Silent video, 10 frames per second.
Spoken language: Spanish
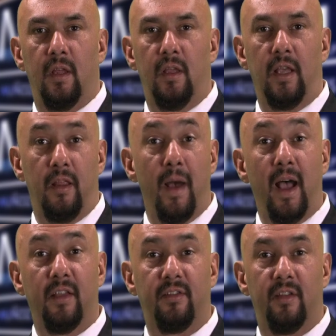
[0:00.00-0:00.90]
Y
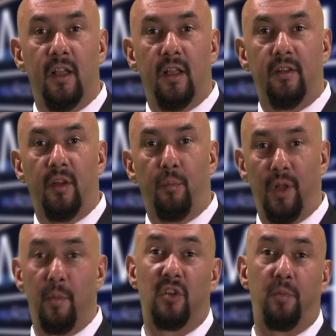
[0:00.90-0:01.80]
además te
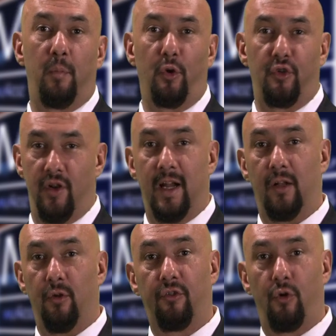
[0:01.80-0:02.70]
podemos proporcionar
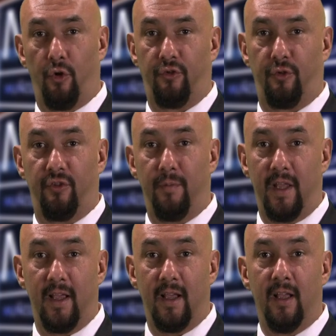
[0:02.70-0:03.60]
los costos de
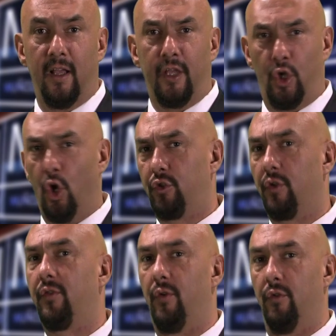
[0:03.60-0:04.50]
vida y
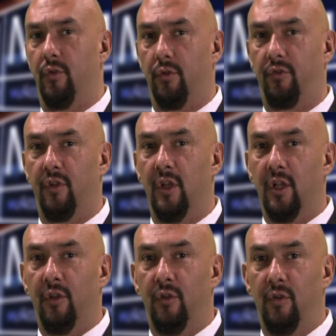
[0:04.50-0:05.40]
otros fondos
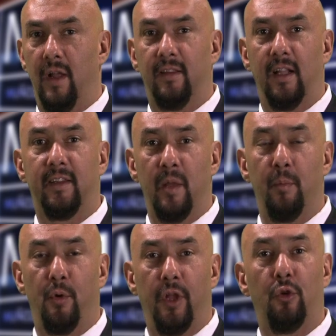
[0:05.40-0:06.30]
durante el
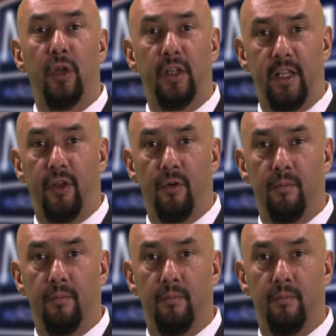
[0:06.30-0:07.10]
tiempo de tu litigio.